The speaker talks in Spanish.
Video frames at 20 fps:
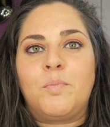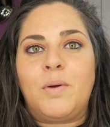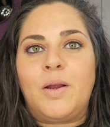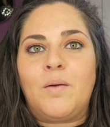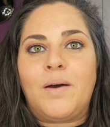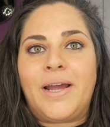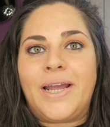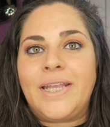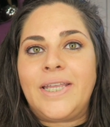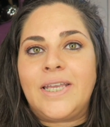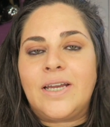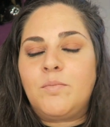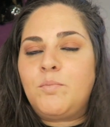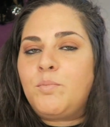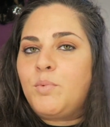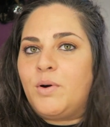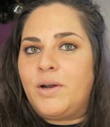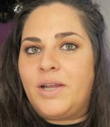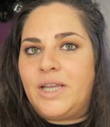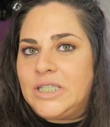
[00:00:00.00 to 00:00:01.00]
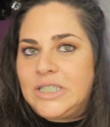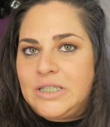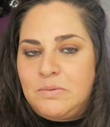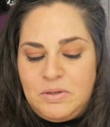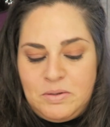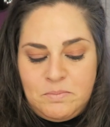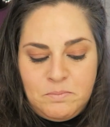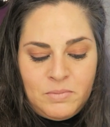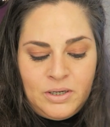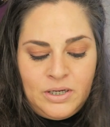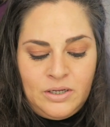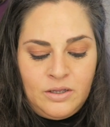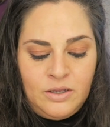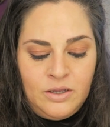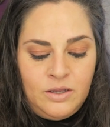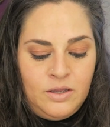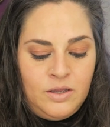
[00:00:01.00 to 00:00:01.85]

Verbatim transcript: el pelo a ella, pues esa misma.